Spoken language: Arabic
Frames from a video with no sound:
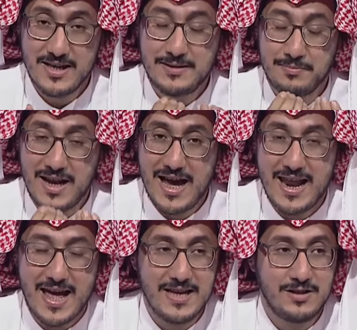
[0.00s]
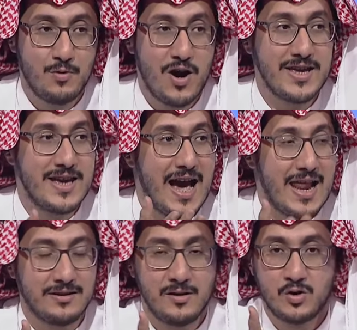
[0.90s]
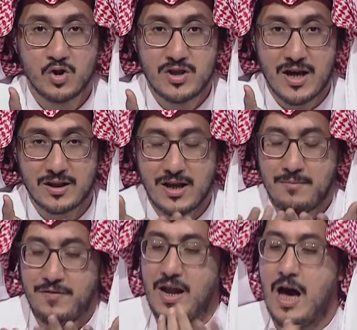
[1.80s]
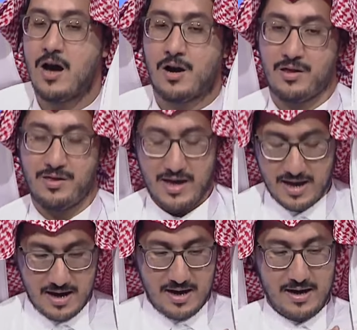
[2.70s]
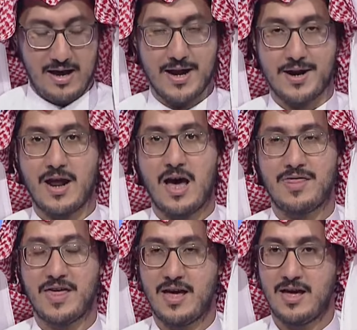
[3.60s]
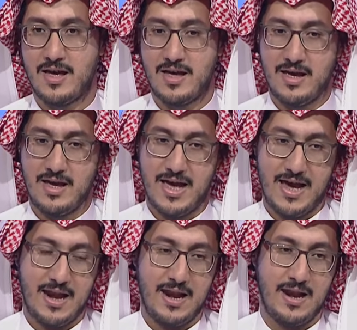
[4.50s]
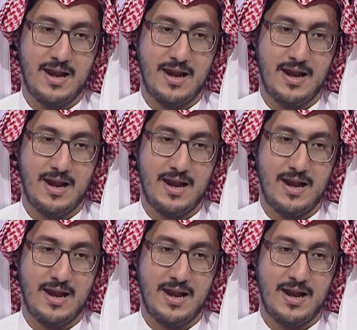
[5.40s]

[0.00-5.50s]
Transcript: اسم الآلة اسم أي آلة تستخدم في الحرث الحراثة آه،